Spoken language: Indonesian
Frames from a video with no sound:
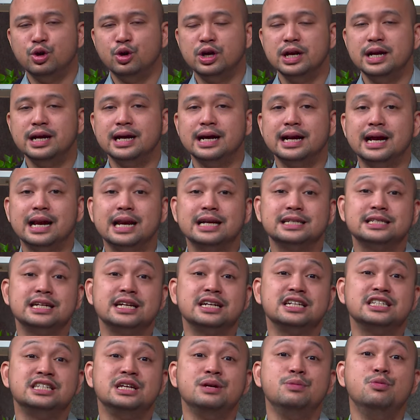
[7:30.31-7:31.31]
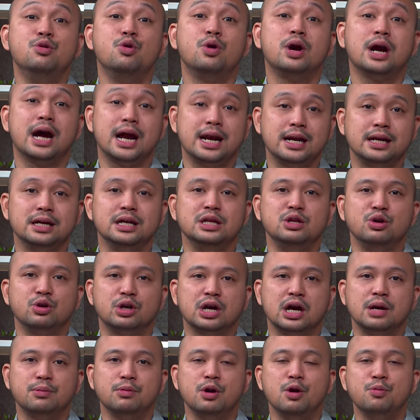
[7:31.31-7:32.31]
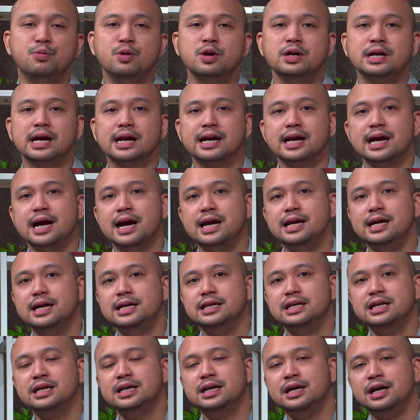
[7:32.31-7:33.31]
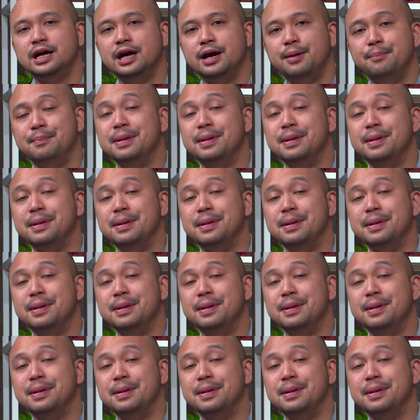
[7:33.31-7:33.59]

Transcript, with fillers: mungkin dengan alasan kesibukan gitu kan maupun karena adanya